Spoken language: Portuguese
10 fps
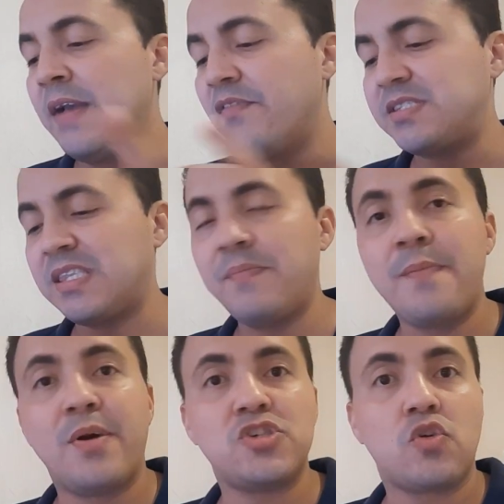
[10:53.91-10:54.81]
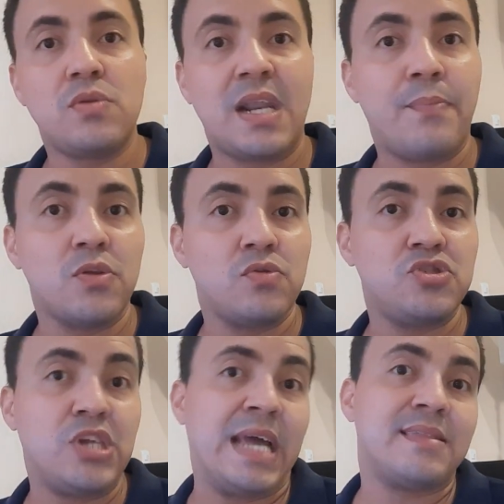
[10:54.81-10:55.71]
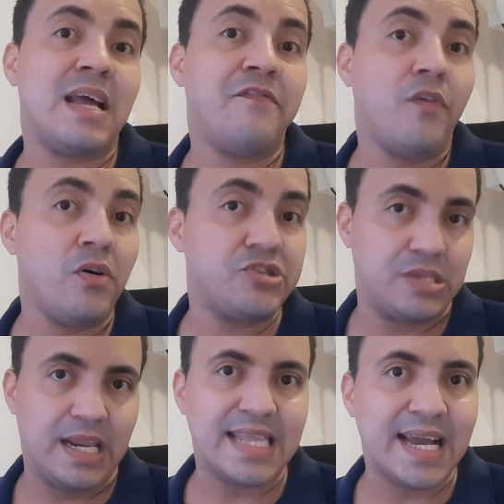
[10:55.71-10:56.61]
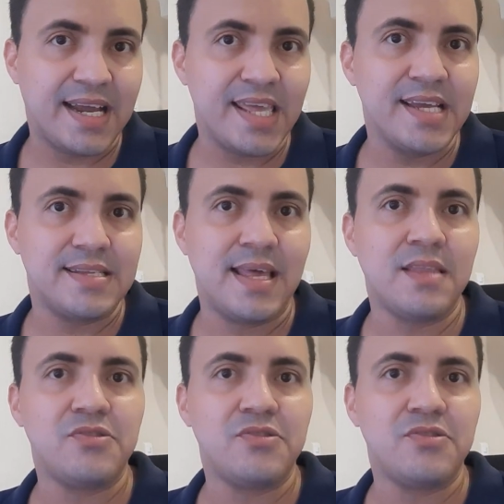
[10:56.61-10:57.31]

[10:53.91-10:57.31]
Você também pode encontrar produtos direto na fonte, lá na gringa, né?